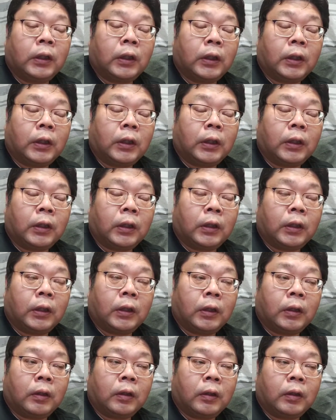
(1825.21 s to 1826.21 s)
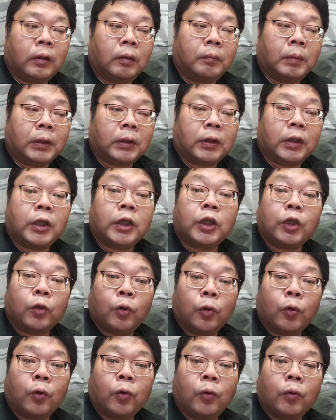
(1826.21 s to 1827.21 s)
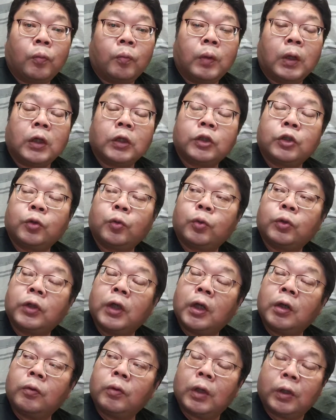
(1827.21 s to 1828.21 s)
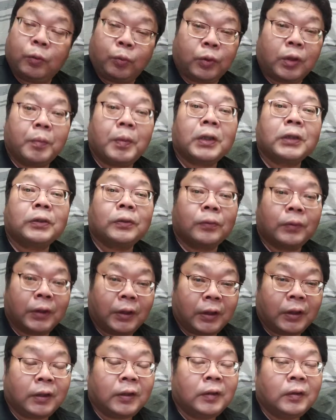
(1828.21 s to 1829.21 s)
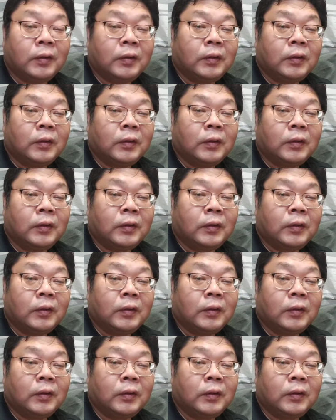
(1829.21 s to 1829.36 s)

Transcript: えー、バッテリーを、まあ、4、5千円ぐらいで売ってますので、